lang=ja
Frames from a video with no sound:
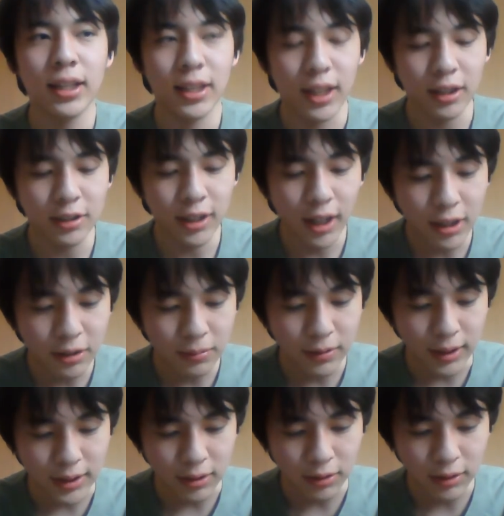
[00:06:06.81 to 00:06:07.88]
薬学部
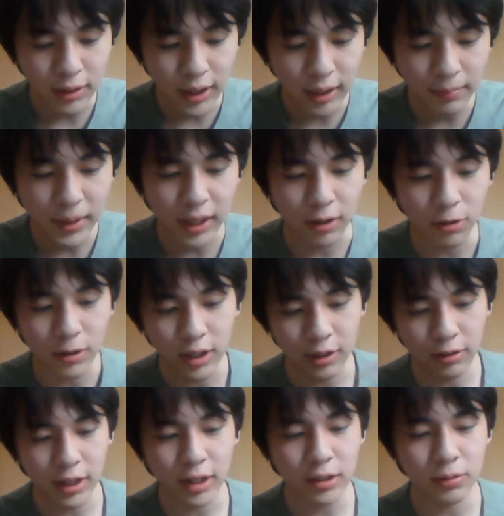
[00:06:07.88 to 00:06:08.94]
はそんなまあ他
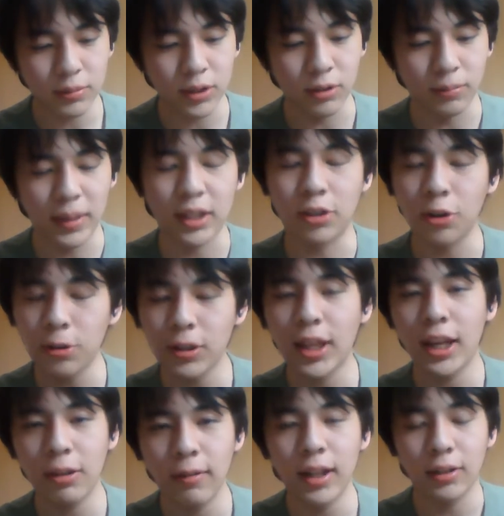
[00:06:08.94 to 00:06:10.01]
の学部とまあ兄弟
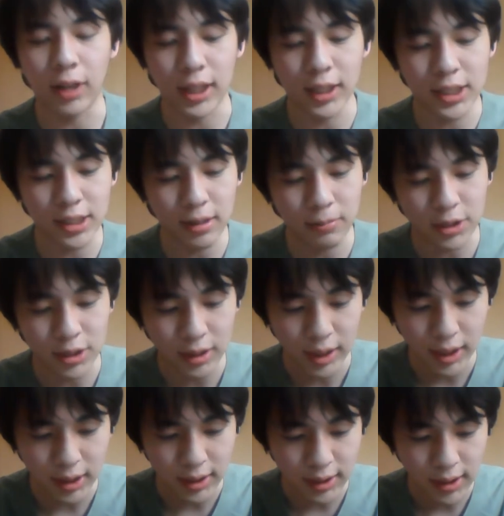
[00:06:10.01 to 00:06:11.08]
はの話かもしれ
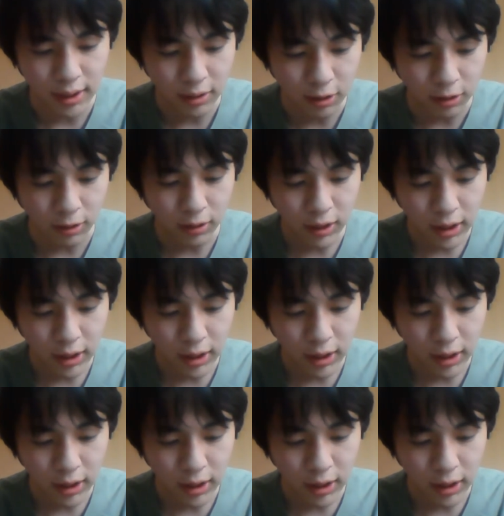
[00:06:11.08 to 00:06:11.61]
ないですけど、